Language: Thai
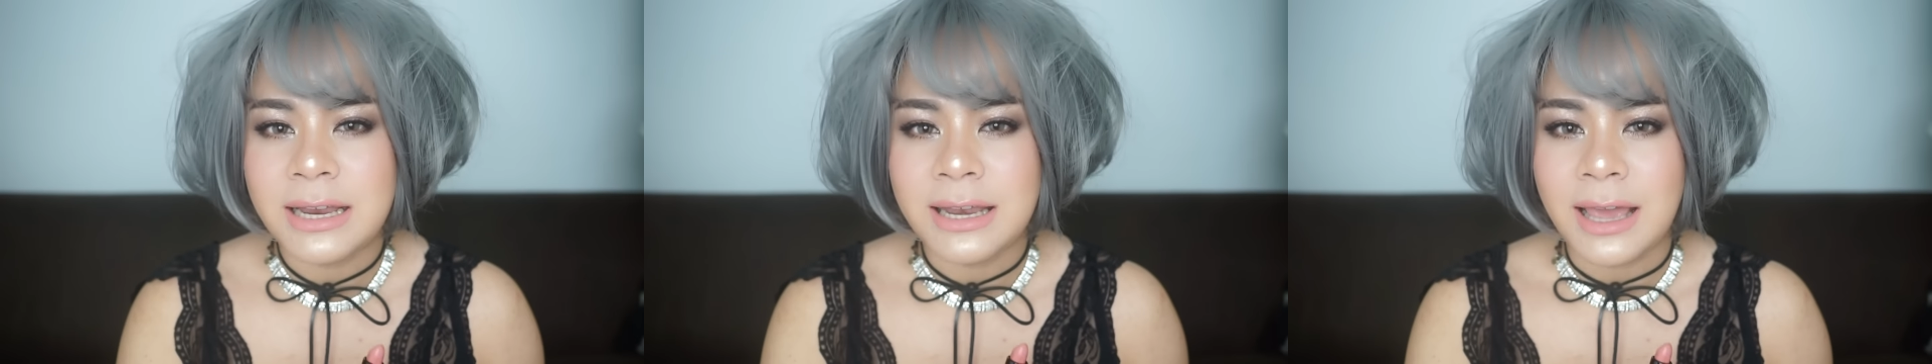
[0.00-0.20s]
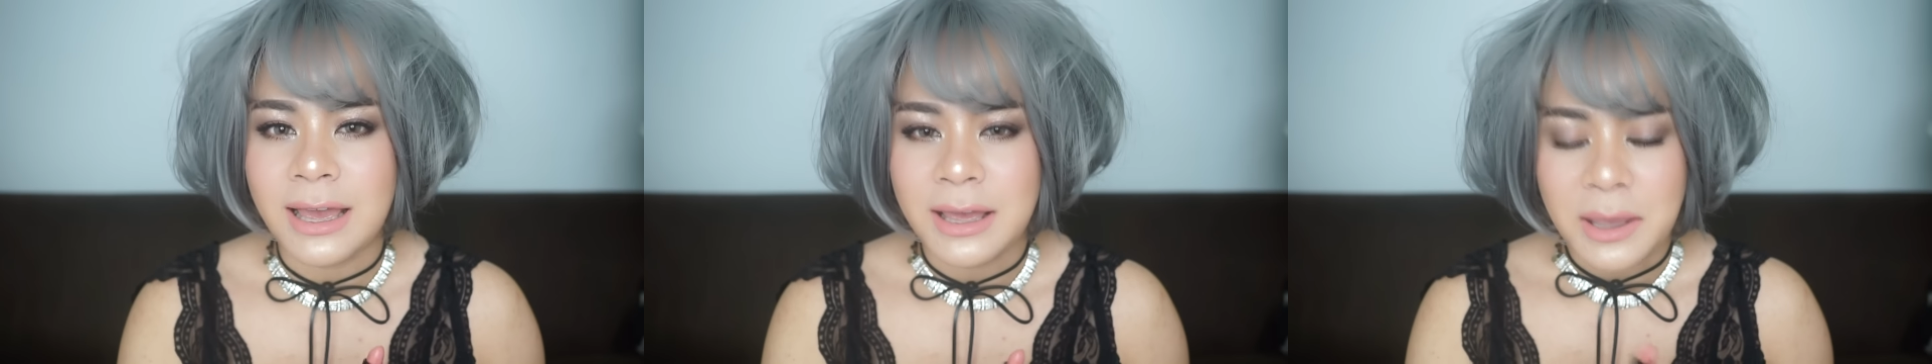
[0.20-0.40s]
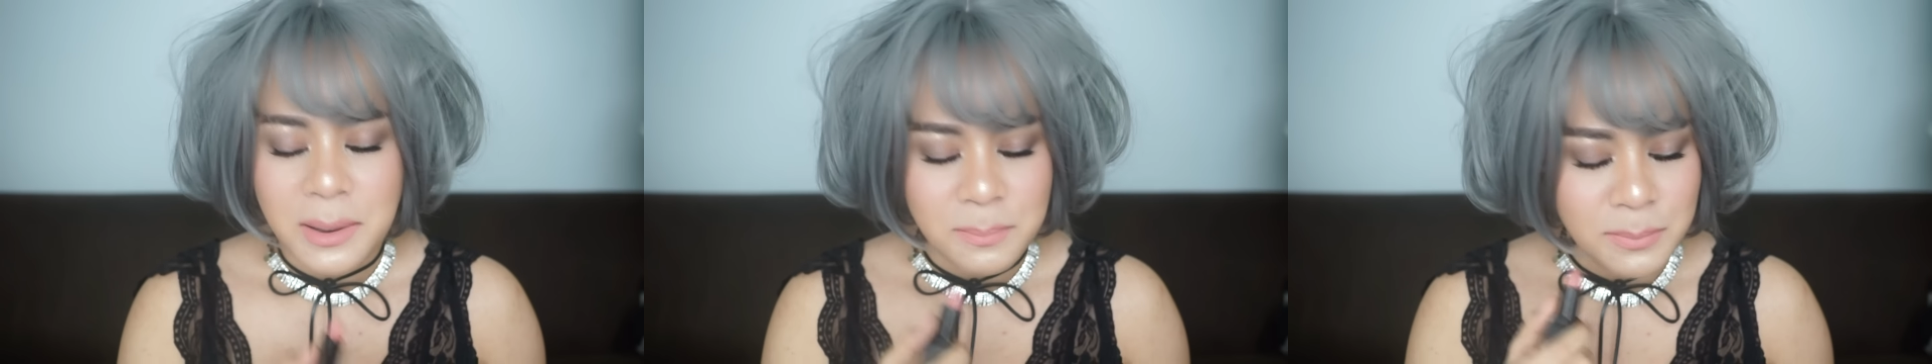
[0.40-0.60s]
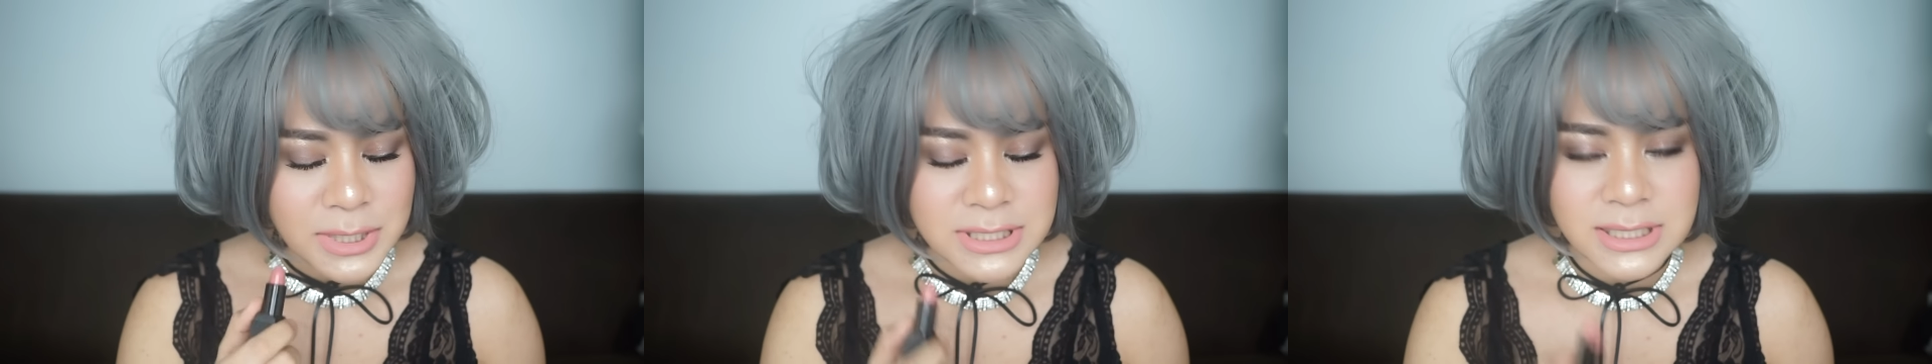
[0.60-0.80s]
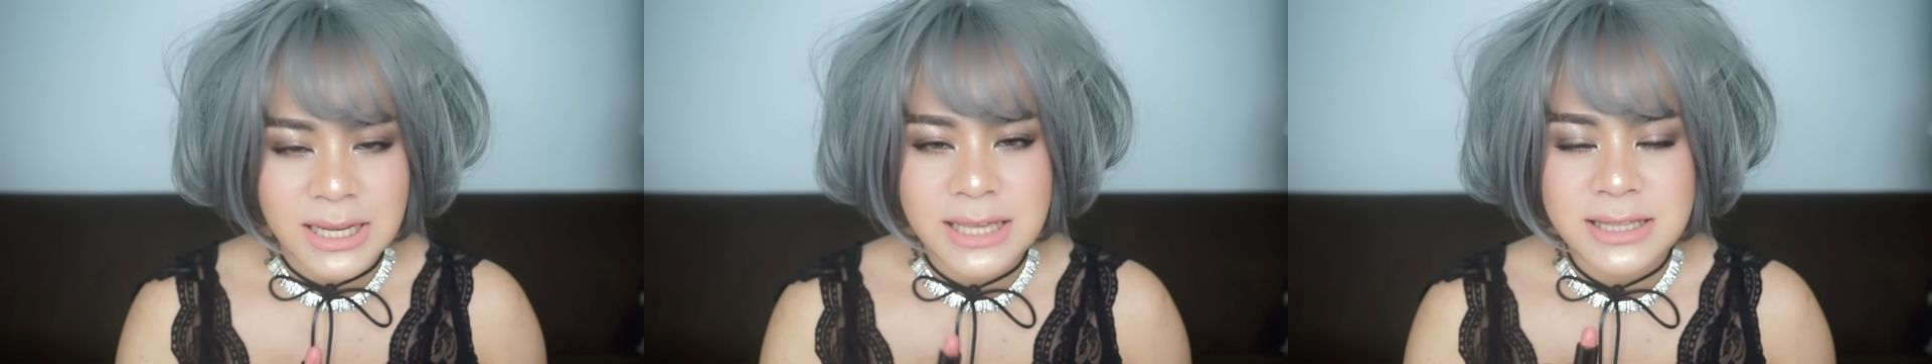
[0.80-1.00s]
เนี่ยมัน
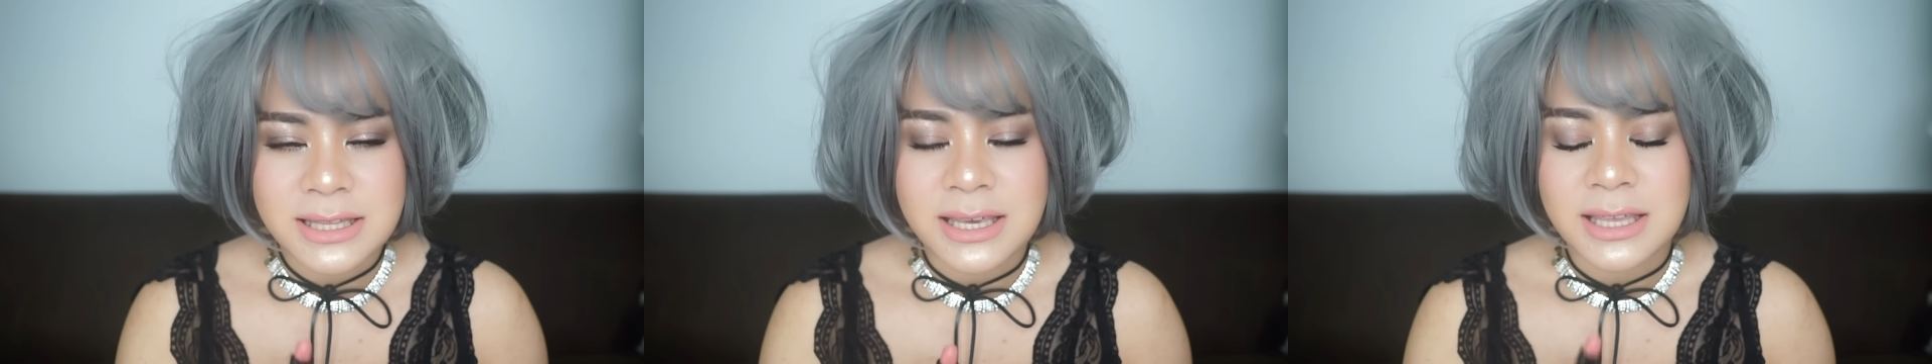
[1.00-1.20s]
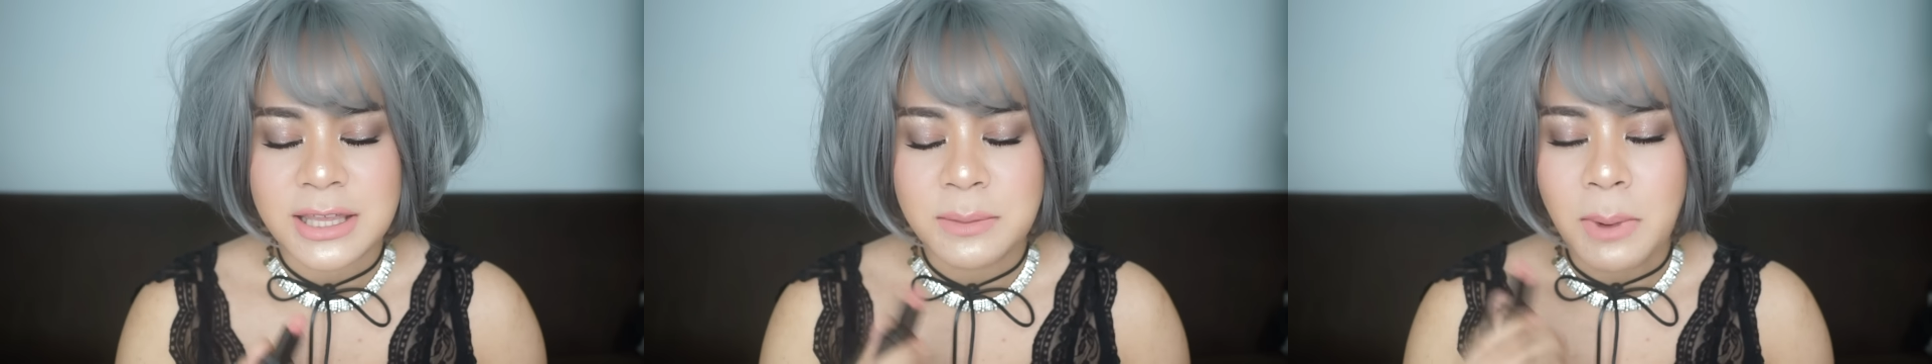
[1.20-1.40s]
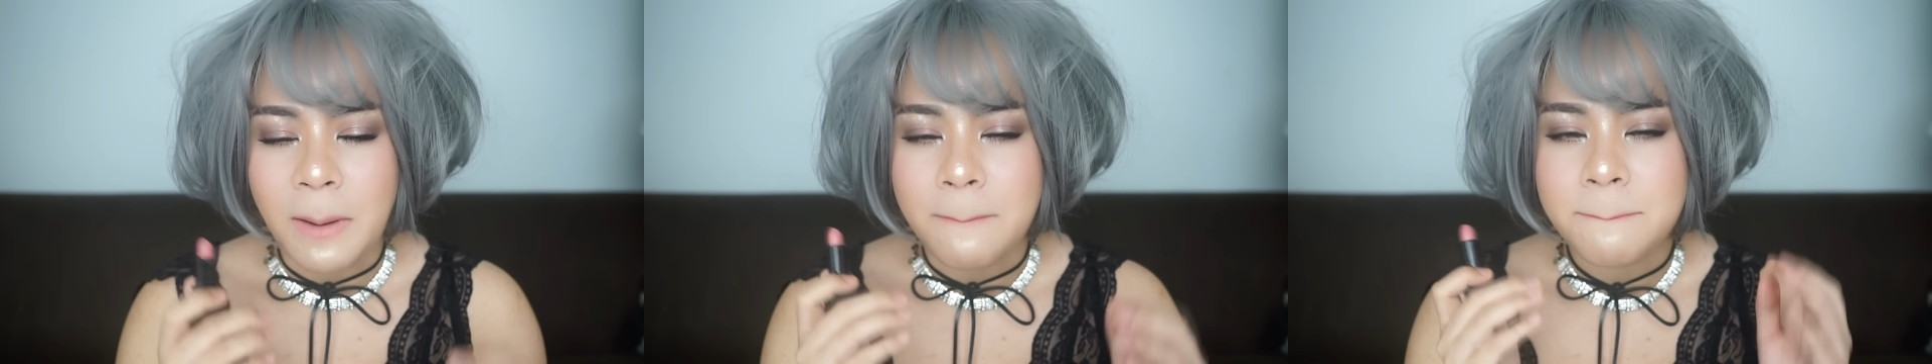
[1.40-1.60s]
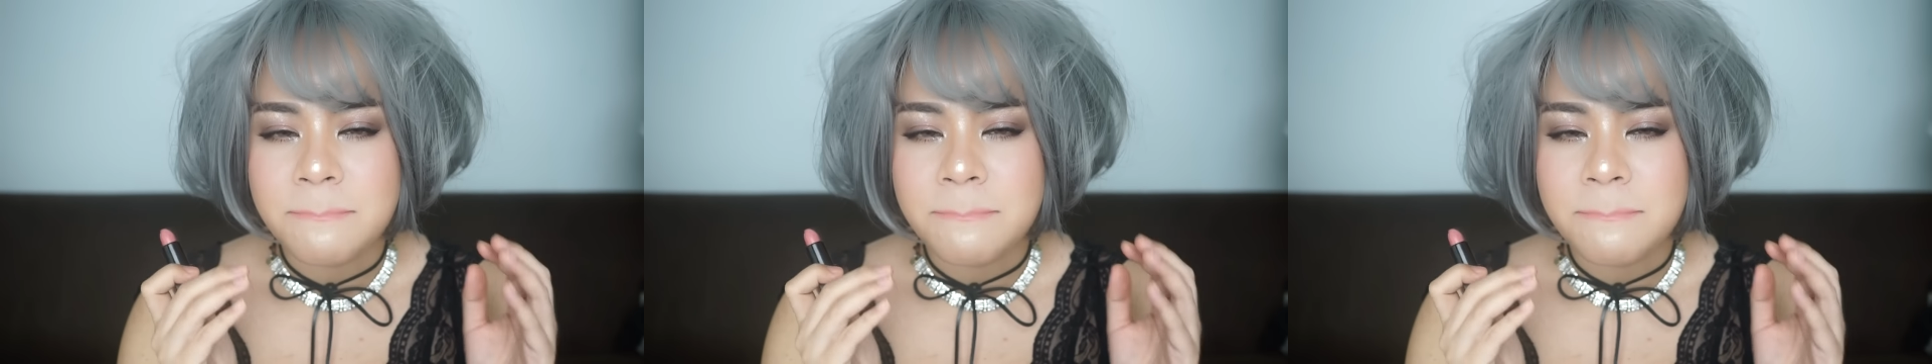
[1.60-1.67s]
จะได้สีที่แบบ